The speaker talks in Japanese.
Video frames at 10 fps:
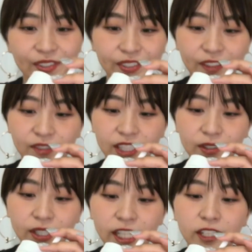こういううね
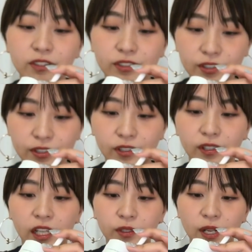緑色の
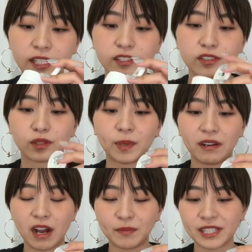あのラッシュの
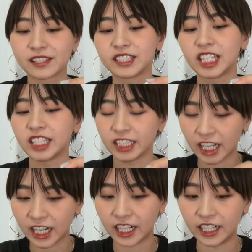パワーマスク的
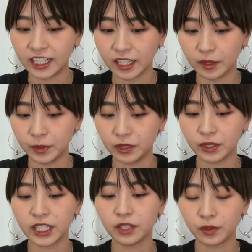な
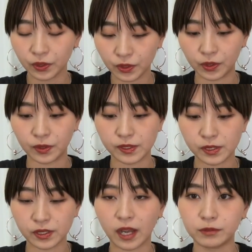緑色の
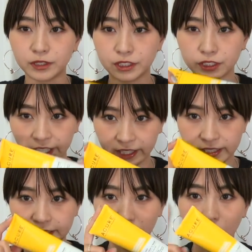スクラブで
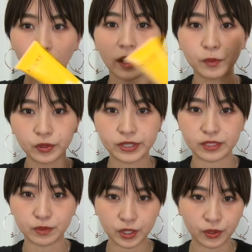すでこれも
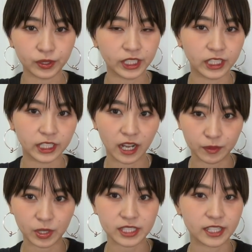ジム用に
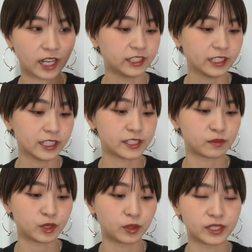買いましたなんで
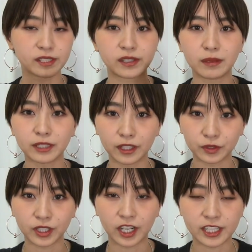ジム用にスクラブな
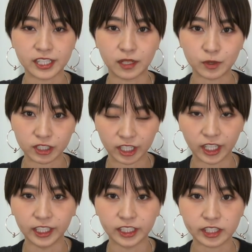のって感じかもしれ
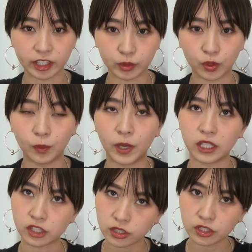ないんですけど
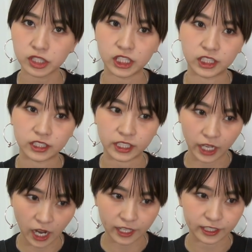まあ週に2
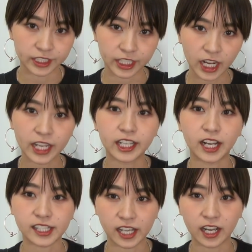回2回か
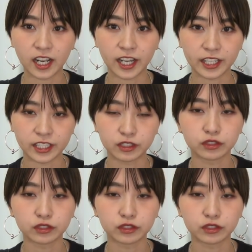ら3回行